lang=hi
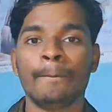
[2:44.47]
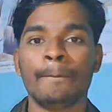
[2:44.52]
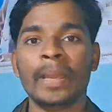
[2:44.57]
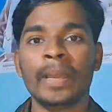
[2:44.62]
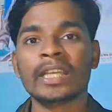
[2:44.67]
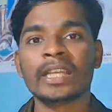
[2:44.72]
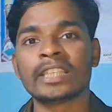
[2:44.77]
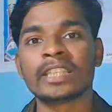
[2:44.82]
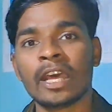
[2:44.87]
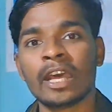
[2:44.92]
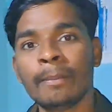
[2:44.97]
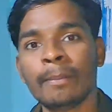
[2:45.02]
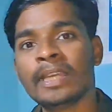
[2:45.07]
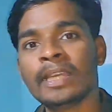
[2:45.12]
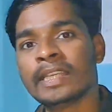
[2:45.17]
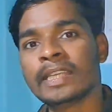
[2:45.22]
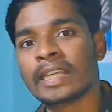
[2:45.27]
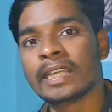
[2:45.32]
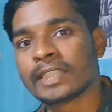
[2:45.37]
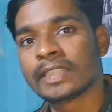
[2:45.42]

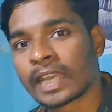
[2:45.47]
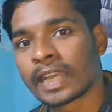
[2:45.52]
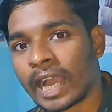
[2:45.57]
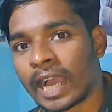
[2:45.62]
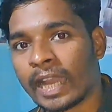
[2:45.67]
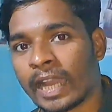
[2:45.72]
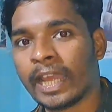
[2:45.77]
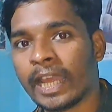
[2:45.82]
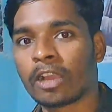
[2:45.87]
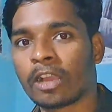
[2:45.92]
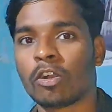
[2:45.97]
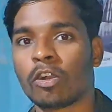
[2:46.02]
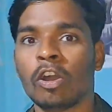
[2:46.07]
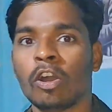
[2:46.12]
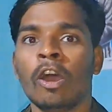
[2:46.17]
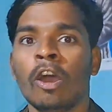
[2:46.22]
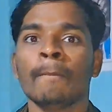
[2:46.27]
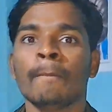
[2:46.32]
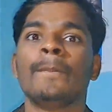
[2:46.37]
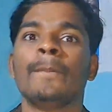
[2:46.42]
बेशर्मी जैसे गाने को
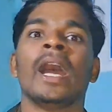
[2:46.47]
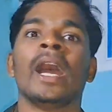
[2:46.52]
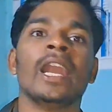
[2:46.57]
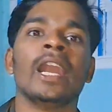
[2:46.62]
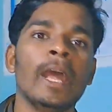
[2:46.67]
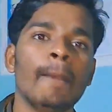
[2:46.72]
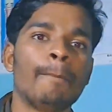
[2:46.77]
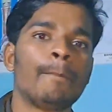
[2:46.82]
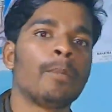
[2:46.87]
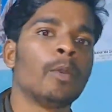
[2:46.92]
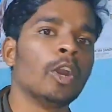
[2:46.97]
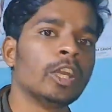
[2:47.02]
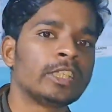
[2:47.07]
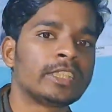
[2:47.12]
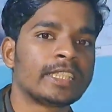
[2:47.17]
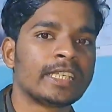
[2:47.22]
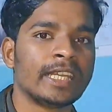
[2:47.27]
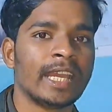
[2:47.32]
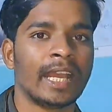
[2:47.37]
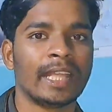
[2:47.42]
पहले
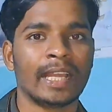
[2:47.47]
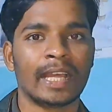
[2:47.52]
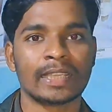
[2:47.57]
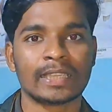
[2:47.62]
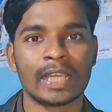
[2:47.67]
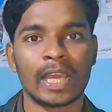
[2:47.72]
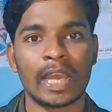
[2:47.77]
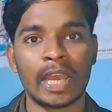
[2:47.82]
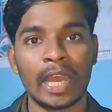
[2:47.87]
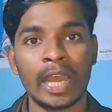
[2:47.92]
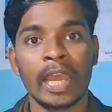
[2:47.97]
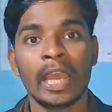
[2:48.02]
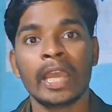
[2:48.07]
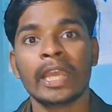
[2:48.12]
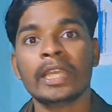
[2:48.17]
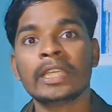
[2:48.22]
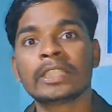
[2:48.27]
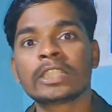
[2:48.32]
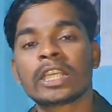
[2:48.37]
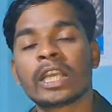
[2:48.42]
पोस्ट किया जाता
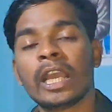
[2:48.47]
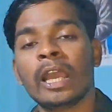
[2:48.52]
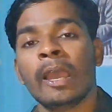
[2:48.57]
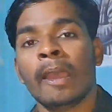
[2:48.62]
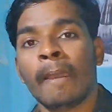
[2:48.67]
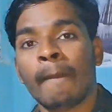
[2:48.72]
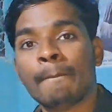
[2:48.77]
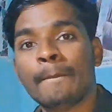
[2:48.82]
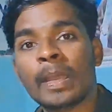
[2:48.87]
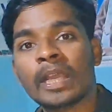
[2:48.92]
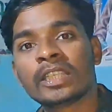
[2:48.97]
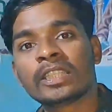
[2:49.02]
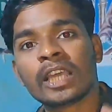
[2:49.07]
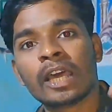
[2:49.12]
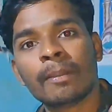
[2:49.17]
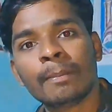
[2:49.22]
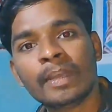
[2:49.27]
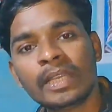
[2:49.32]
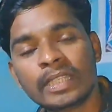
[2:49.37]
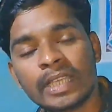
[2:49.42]
है इसके
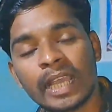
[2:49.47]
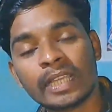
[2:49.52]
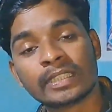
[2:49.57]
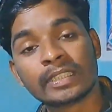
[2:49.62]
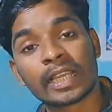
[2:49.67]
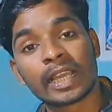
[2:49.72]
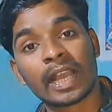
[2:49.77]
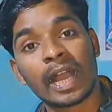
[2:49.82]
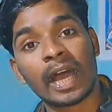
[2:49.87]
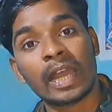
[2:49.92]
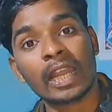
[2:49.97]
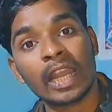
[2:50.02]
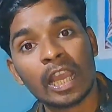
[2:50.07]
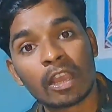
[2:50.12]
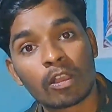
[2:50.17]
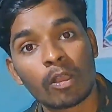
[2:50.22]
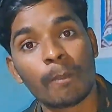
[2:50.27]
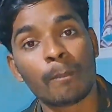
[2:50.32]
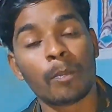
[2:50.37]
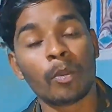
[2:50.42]
बेशर्मी जैसे
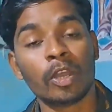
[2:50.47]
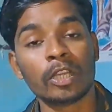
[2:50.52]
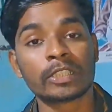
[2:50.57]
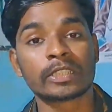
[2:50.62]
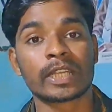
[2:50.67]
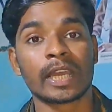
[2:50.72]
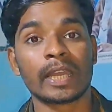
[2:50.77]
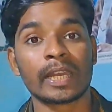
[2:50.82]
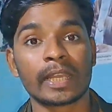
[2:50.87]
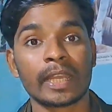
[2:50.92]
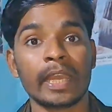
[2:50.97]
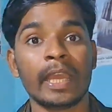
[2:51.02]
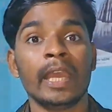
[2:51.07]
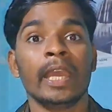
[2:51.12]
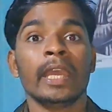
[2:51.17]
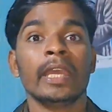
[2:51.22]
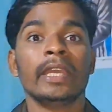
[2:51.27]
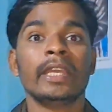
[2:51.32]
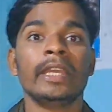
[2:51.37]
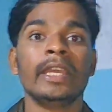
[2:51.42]
गाने को पोस्ट करके
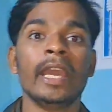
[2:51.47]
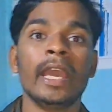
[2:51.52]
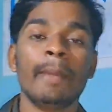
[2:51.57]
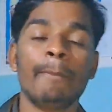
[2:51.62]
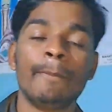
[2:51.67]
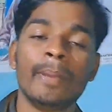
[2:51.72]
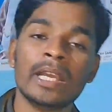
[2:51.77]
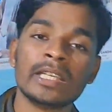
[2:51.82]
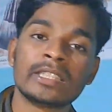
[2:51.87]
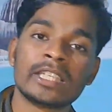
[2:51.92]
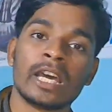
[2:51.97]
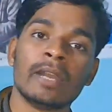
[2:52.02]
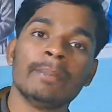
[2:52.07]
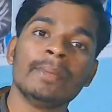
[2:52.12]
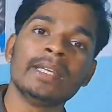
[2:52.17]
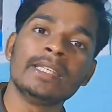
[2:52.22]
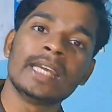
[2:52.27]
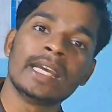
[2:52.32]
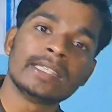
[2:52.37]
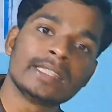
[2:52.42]
ये
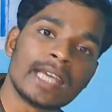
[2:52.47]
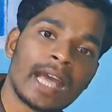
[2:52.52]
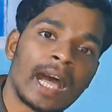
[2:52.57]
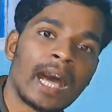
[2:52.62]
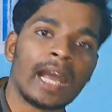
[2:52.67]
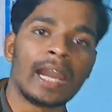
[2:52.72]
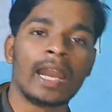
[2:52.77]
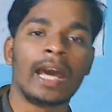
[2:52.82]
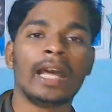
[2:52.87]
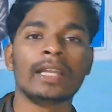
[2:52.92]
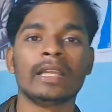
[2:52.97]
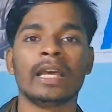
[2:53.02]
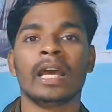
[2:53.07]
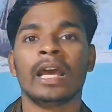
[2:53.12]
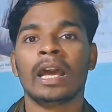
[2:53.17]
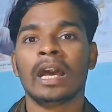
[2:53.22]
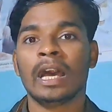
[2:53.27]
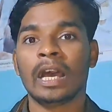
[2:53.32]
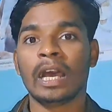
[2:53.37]
बेशर्मी जैसे हालात